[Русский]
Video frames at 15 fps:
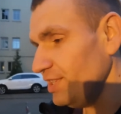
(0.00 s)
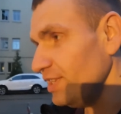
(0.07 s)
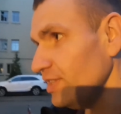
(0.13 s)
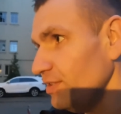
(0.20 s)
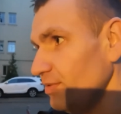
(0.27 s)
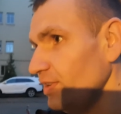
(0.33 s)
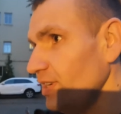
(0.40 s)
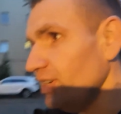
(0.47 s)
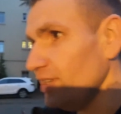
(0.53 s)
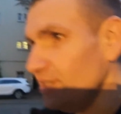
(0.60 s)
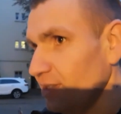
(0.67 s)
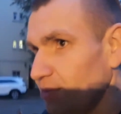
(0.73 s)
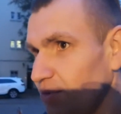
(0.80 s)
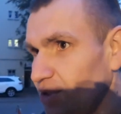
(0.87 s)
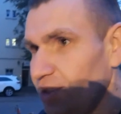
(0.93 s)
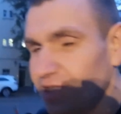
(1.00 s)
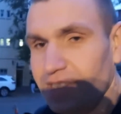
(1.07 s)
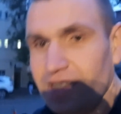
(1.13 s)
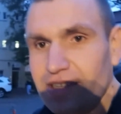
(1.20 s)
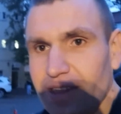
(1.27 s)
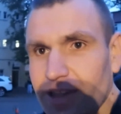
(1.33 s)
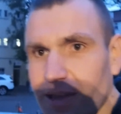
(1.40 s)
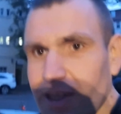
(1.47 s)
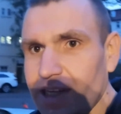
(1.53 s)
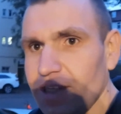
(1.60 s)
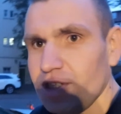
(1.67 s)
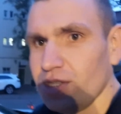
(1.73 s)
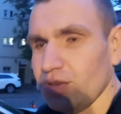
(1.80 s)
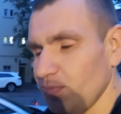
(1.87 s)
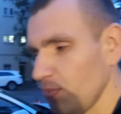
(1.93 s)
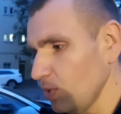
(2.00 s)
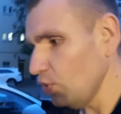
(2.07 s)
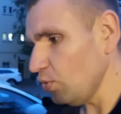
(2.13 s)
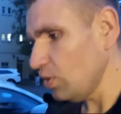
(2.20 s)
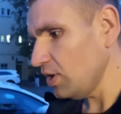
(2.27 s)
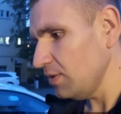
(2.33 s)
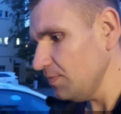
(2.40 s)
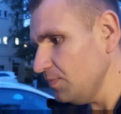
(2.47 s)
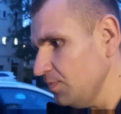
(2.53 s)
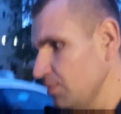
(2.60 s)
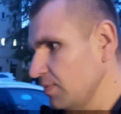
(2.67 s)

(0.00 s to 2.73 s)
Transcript: ел вообще. Это, конечно, плохо.